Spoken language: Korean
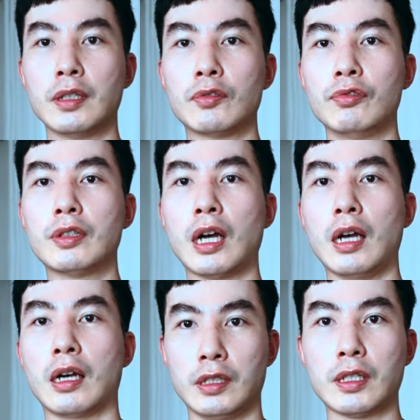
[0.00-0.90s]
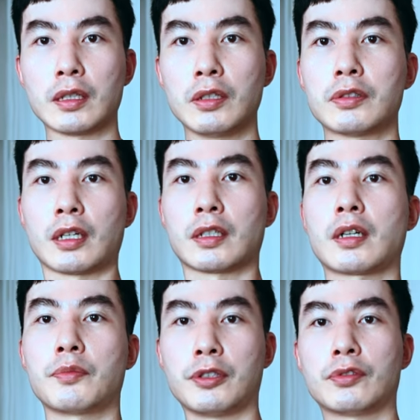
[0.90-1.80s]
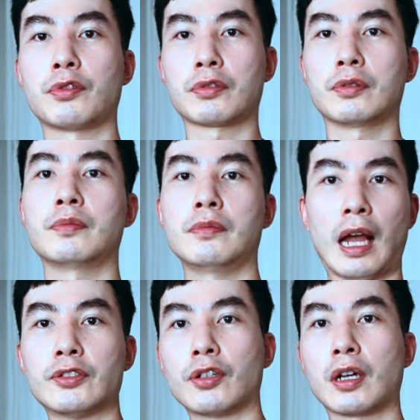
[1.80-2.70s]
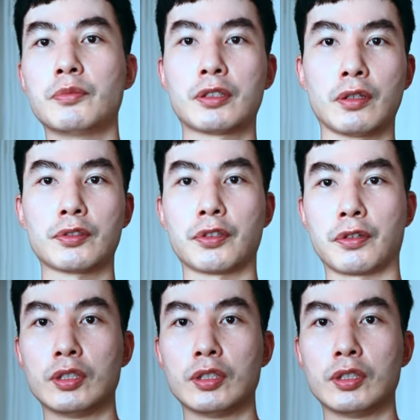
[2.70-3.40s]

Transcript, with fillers: 근데 둘 다 이 상태로 장착하면 조금 안정감이 떨어져요.